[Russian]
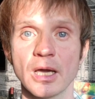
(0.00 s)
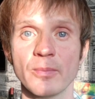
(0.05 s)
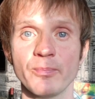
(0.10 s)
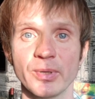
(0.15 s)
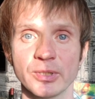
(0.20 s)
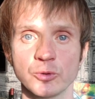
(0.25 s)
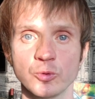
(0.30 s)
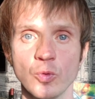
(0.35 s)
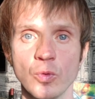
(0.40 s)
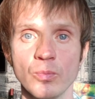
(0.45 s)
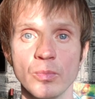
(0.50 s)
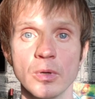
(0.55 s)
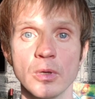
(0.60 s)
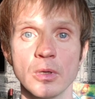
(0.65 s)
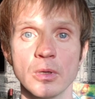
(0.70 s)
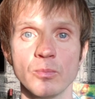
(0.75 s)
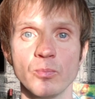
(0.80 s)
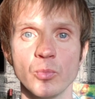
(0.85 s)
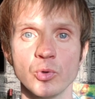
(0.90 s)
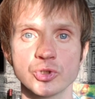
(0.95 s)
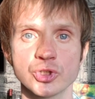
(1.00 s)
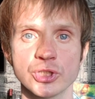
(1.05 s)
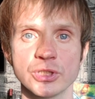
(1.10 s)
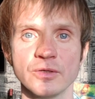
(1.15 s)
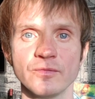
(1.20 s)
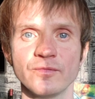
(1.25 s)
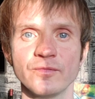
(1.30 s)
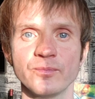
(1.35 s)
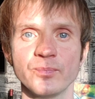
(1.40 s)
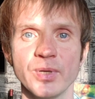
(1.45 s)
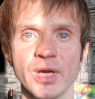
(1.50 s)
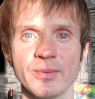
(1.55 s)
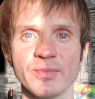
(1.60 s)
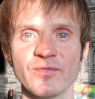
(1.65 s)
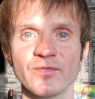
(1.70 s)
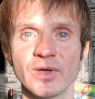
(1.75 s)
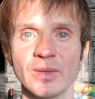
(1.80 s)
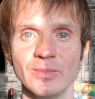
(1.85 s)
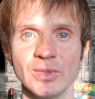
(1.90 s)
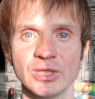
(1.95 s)
А потом можете прямо
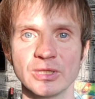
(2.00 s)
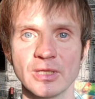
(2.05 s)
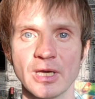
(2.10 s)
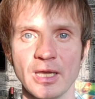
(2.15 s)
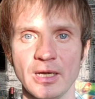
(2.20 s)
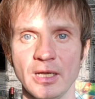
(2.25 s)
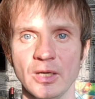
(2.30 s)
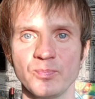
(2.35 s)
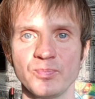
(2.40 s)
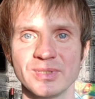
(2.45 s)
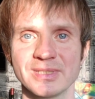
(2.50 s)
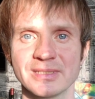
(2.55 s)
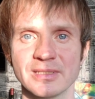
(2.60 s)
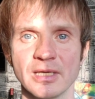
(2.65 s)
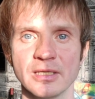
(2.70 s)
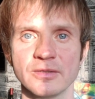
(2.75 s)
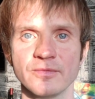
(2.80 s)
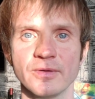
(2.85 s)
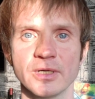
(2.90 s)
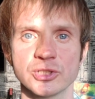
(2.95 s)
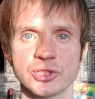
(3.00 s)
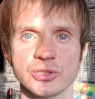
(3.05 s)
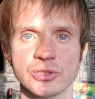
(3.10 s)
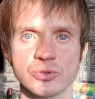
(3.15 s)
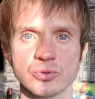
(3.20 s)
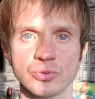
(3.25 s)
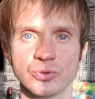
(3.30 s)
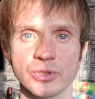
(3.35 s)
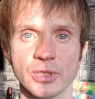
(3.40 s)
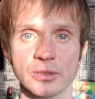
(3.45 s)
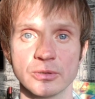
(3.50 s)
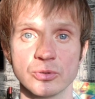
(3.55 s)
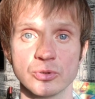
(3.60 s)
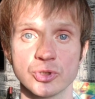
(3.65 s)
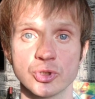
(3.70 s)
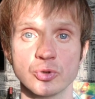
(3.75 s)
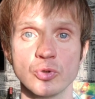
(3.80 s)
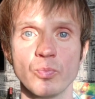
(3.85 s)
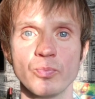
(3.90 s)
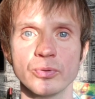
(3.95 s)
в комментариях писать ваш результат, то
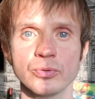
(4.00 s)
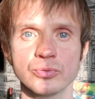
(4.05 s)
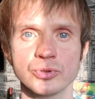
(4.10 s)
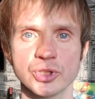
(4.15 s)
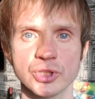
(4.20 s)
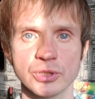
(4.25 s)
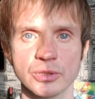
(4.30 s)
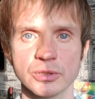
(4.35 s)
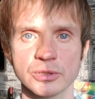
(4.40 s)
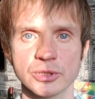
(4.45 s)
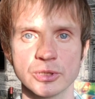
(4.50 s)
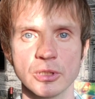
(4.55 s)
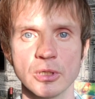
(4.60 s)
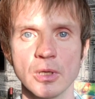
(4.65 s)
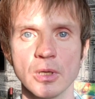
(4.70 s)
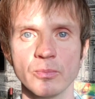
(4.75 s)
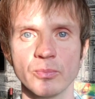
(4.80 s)
есть что получилось,